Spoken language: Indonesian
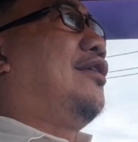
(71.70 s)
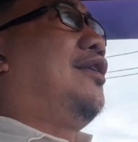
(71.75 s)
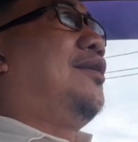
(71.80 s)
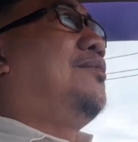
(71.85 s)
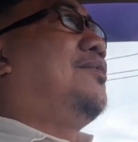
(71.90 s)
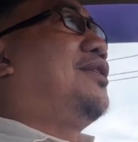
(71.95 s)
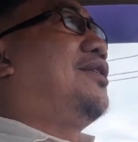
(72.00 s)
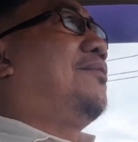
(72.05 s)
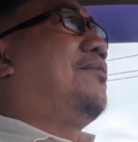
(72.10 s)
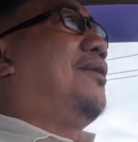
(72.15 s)

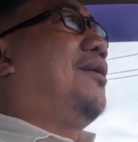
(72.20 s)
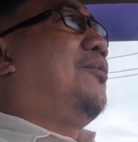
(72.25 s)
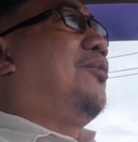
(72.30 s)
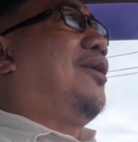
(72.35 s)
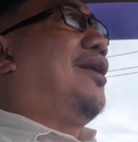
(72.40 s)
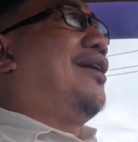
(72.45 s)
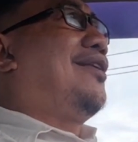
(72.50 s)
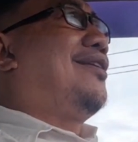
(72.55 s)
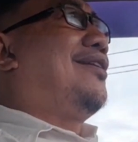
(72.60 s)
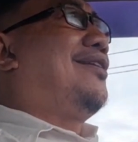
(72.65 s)
tim sepak
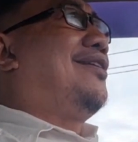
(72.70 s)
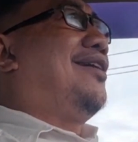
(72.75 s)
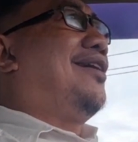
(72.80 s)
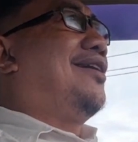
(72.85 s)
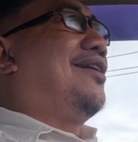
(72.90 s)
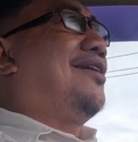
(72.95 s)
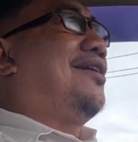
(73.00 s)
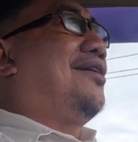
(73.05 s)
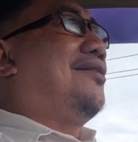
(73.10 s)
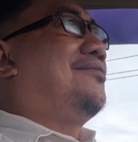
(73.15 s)
bolanya
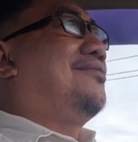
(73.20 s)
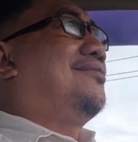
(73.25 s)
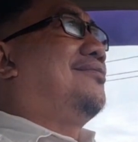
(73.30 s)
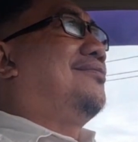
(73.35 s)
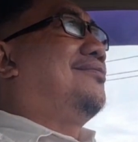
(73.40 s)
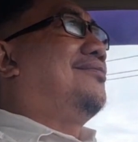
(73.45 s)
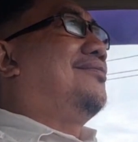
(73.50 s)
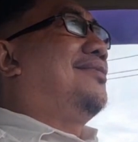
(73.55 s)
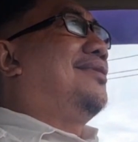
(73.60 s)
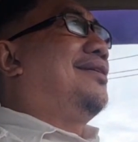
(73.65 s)
dianggap
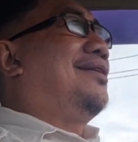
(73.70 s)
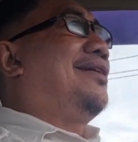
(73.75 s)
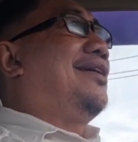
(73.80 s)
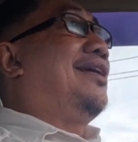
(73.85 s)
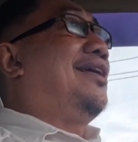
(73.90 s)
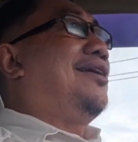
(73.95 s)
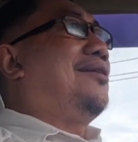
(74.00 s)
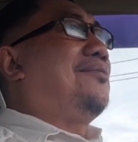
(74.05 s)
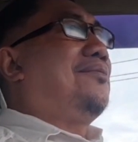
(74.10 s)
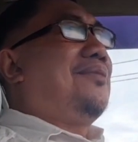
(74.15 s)

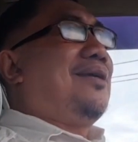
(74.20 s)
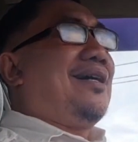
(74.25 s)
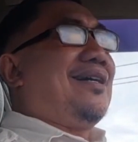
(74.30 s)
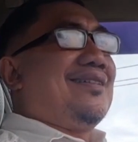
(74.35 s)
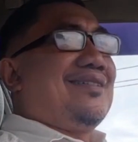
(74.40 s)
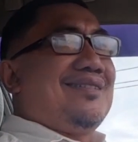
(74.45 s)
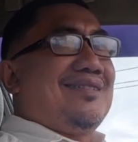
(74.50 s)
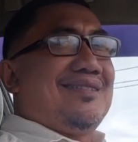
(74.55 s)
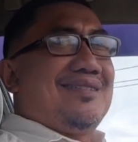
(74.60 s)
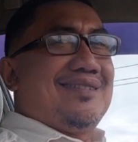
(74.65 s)

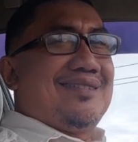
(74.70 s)
hebat